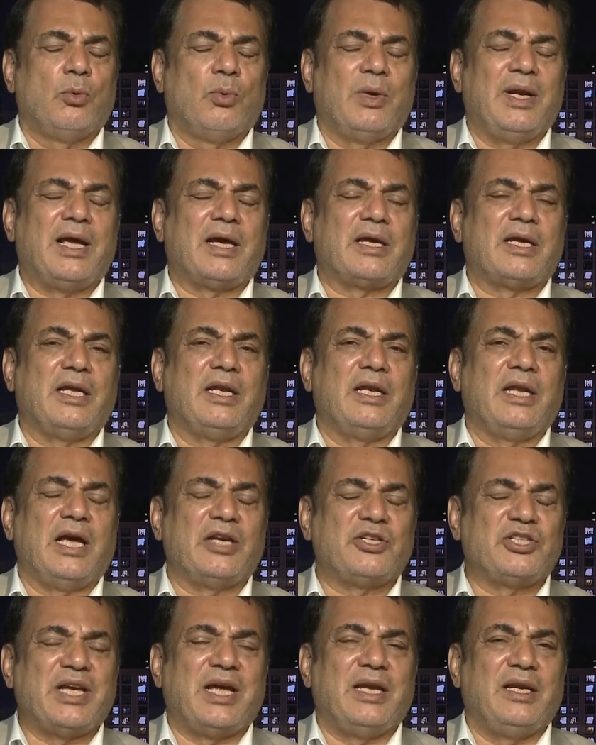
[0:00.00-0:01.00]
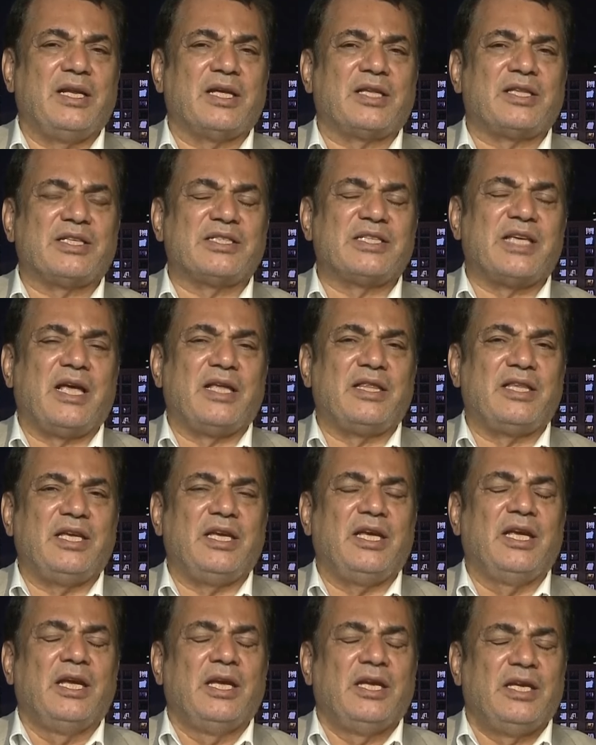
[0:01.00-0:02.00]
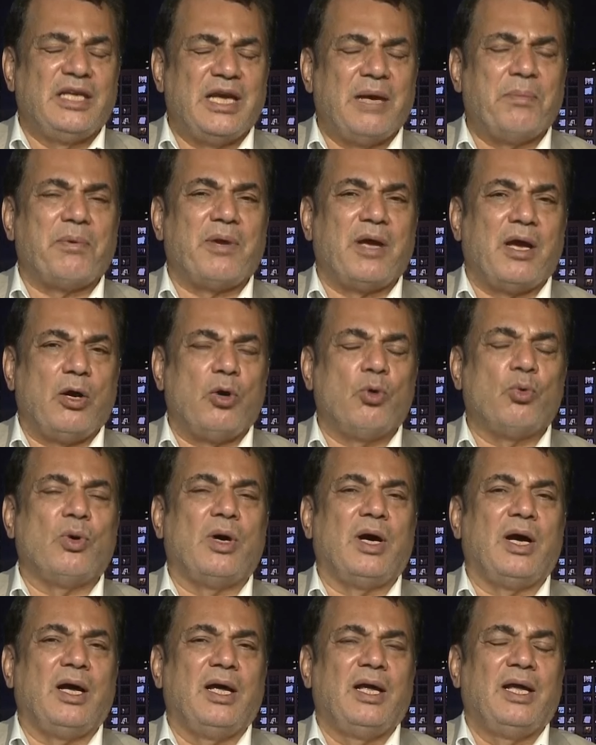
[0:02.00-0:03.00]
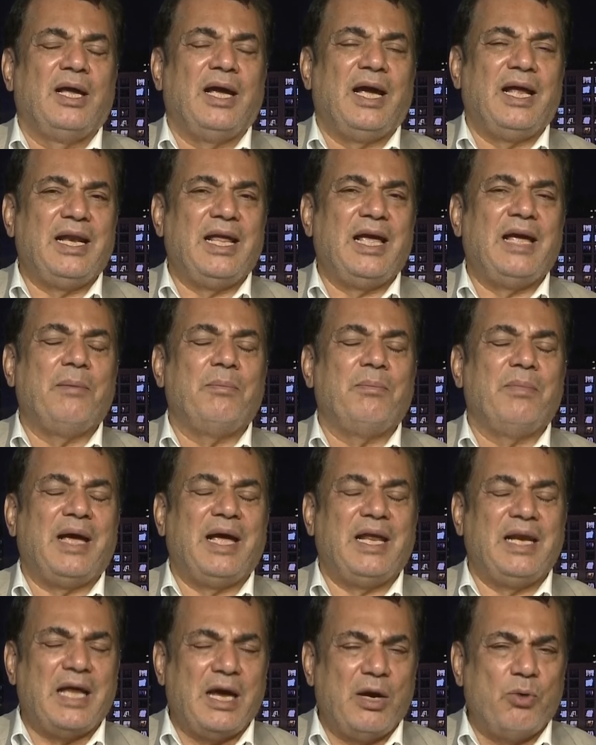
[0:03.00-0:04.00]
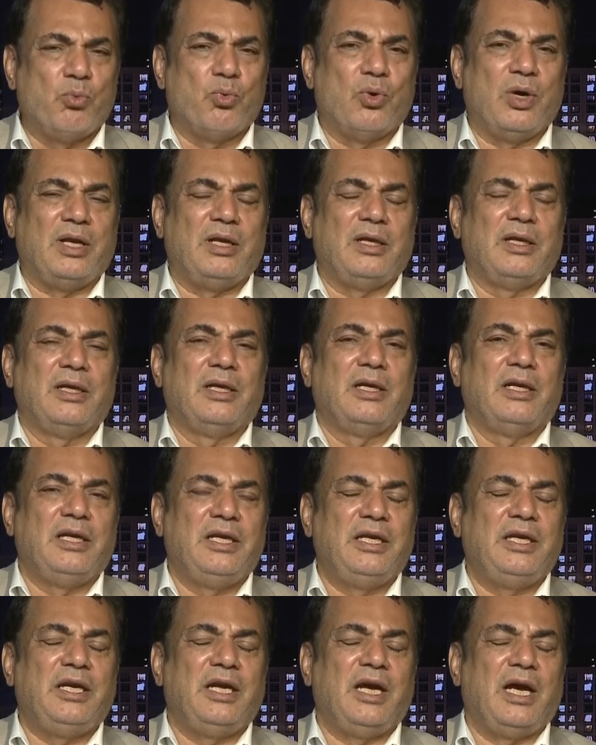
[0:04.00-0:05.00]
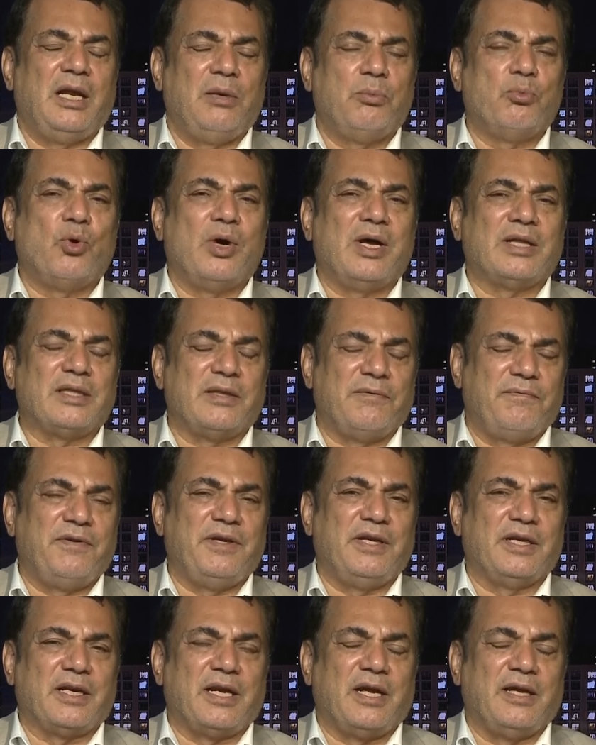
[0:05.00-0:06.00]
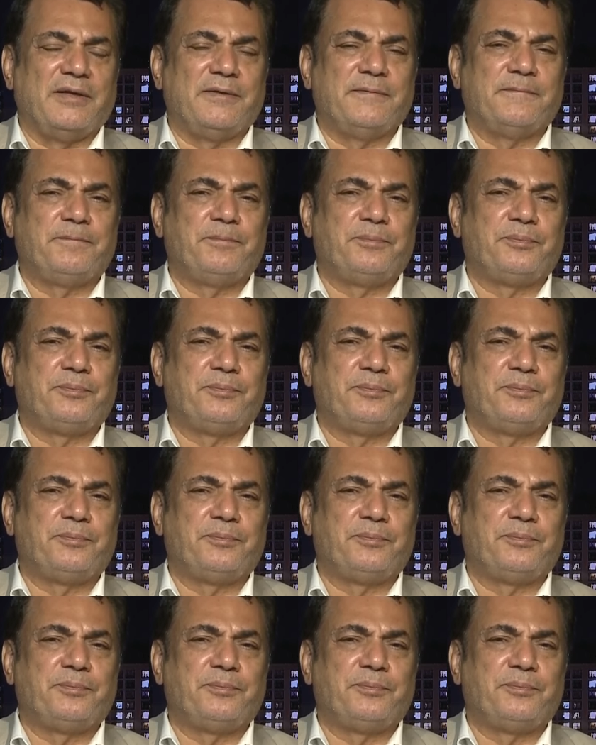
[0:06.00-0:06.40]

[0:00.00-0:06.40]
ولكن الشان الاقتصادي يبقى هو الهم الاول للمواطن في ايران